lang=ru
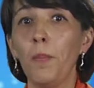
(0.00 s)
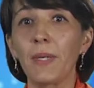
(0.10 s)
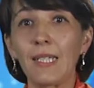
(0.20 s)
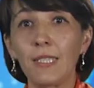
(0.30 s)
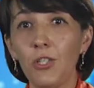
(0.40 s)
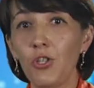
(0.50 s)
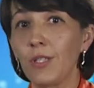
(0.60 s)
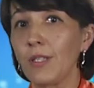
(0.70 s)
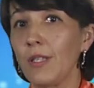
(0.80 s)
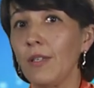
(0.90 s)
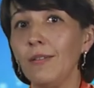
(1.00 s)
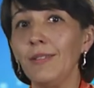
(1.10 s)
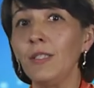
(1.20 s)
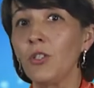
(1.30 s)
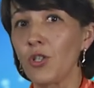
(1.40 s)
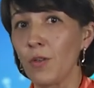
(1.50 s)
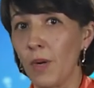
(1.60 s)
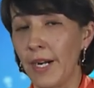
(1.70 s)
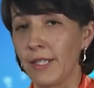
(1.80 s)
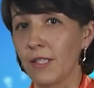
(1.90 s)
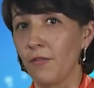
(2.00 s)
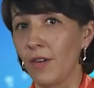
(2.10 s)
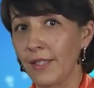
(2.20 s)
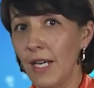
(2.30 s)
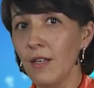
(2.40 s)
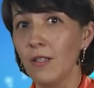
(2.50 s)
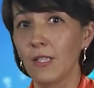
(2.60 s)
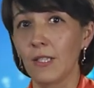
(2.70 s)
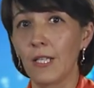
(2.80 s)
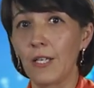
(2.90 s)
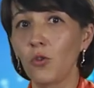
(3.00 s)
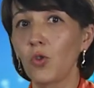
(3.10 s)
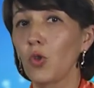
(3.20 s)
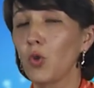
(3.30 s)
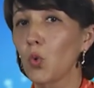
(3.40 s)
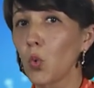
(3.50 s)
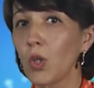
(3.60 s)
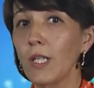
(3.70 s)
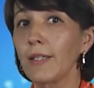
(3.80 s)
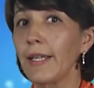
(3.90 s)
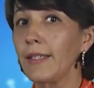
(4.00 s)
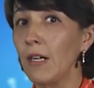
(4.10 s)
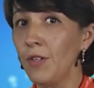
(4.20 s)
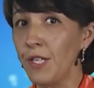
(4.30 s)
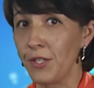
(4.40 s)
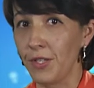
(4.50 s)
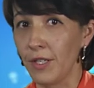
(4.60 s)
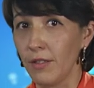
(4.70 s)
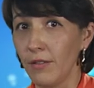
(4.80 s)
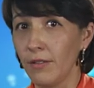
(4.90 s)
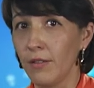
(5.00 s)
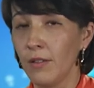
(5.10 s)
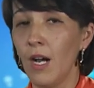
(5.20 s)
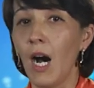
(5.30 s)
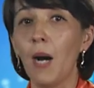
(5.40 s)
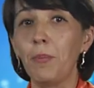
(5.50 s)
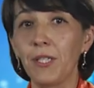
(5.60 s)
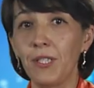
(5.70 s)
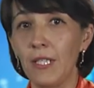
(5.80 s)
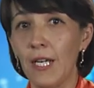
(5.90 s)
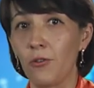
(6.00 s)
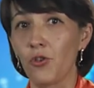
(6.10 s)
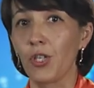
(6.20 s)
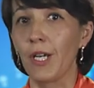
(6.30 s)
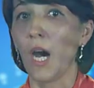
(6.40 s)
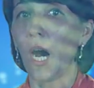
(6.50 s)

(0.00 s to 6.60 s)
Практически не сжимаясь, вода создает тургорное давление, определяющее